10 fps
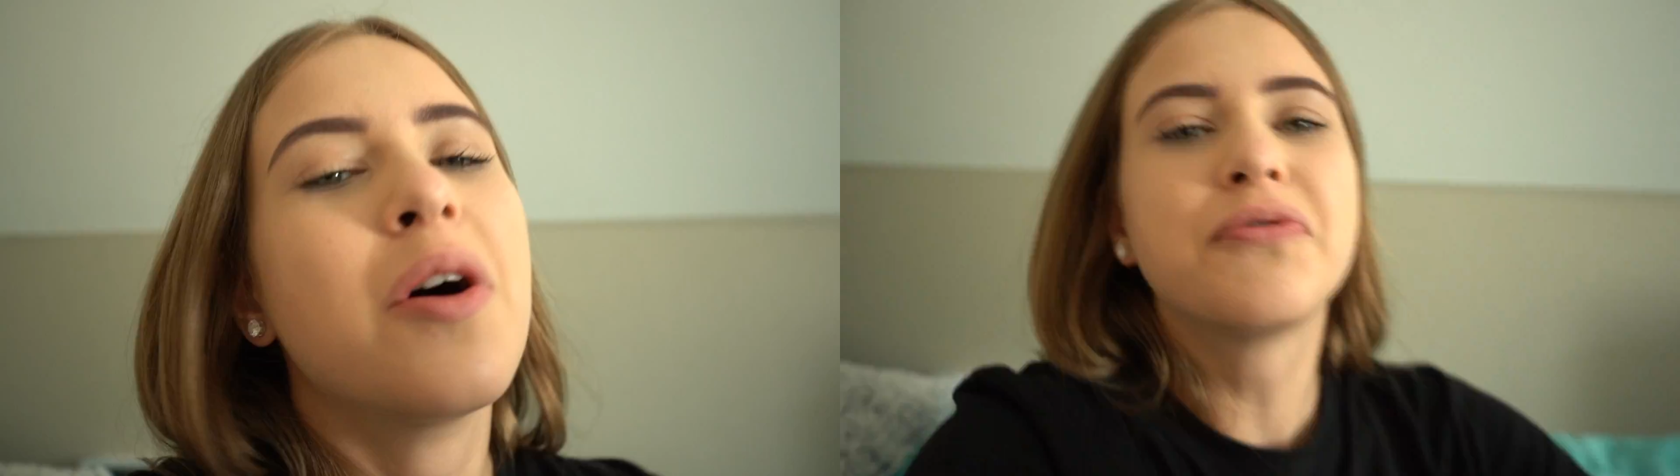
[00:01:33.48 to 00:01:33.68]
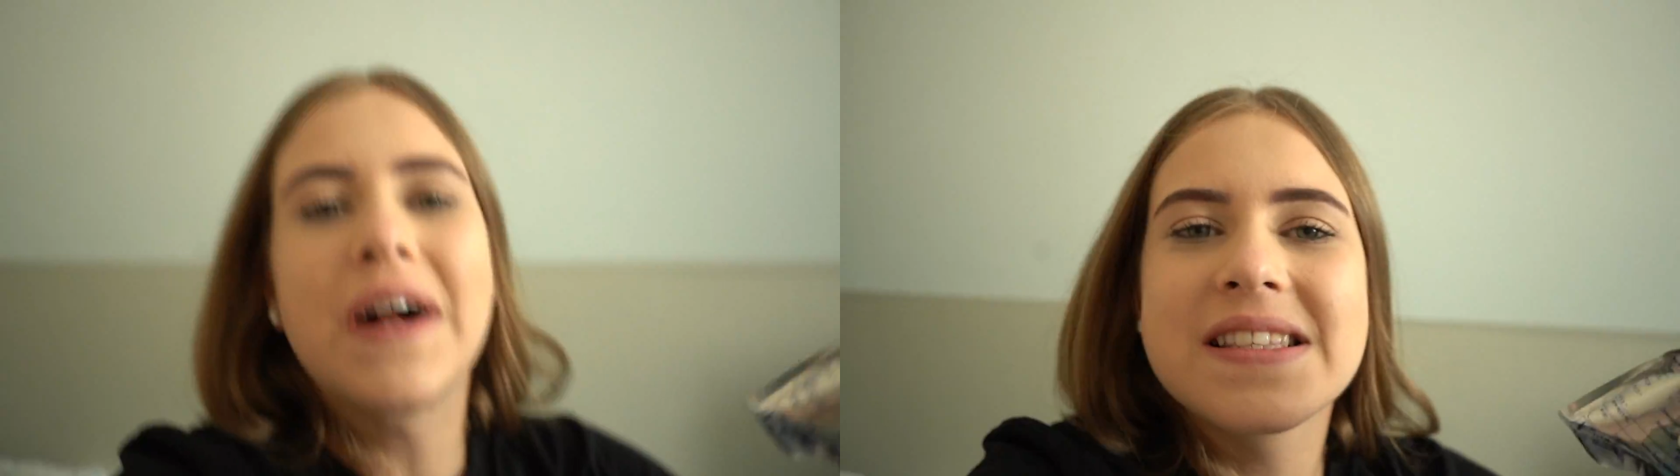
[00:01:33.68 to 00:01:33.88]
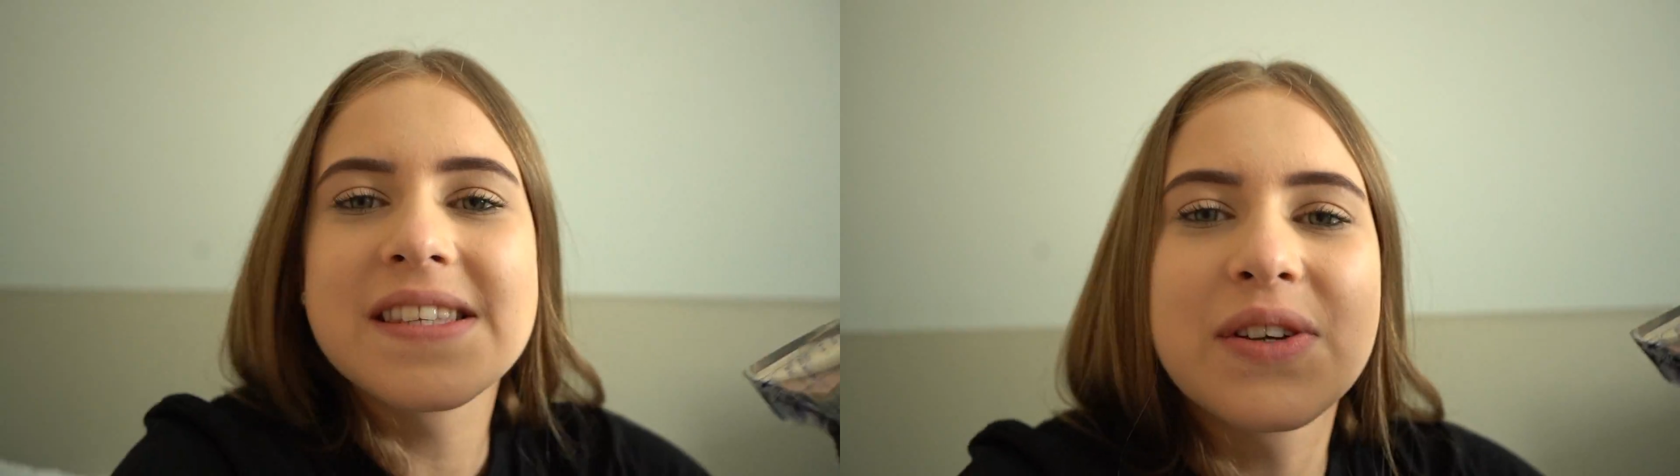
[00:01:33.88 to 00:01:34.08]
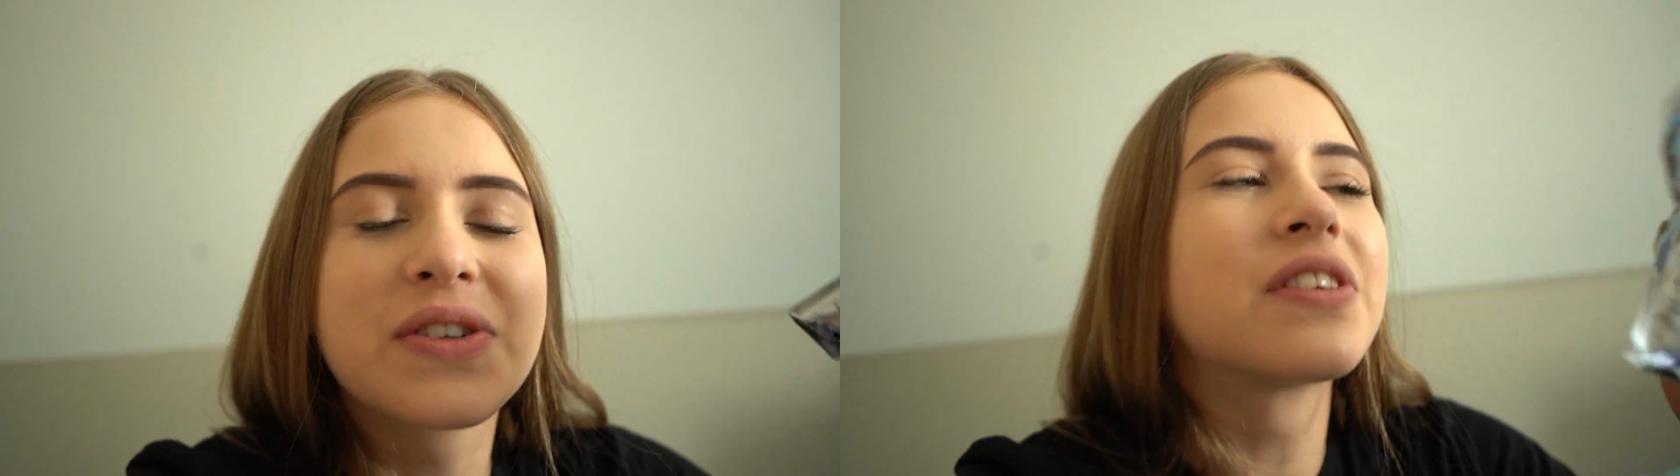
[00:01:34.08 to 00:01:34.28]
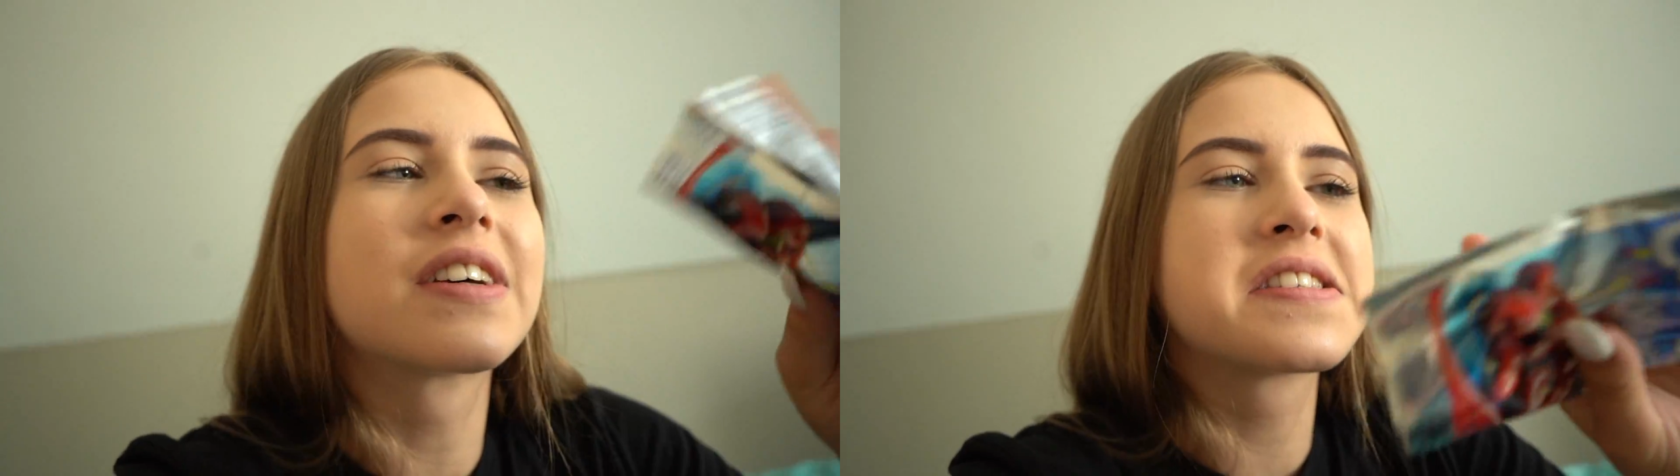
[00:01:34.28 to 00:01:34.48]
Und falls es
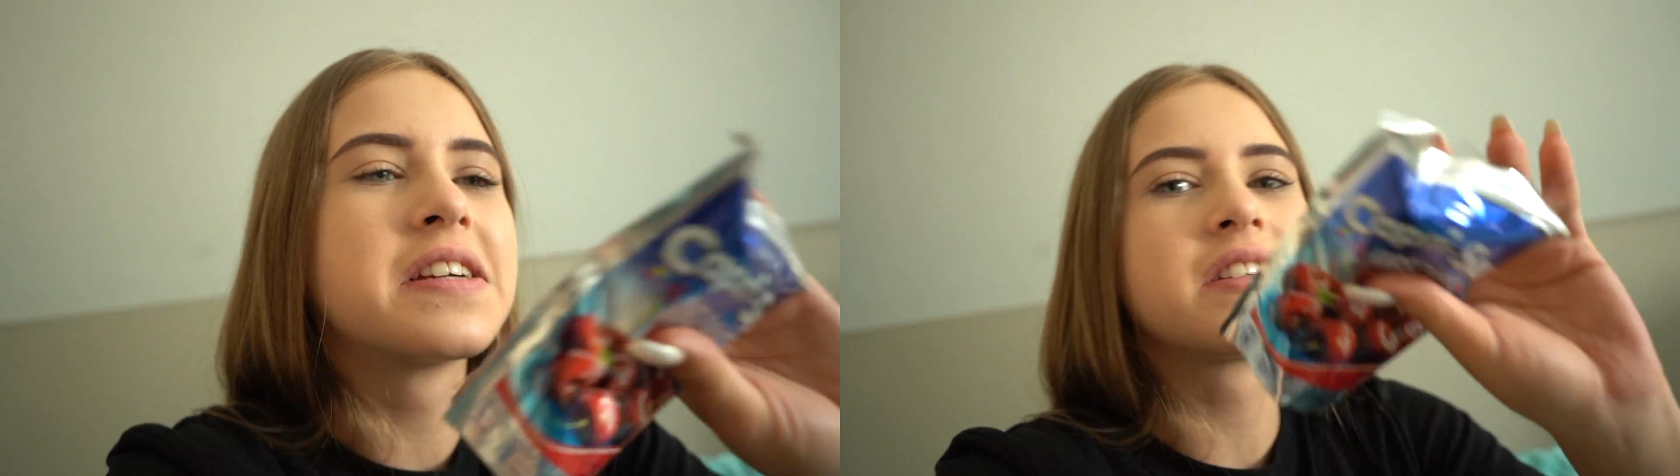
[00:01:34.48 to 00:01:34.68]
euch interessiert,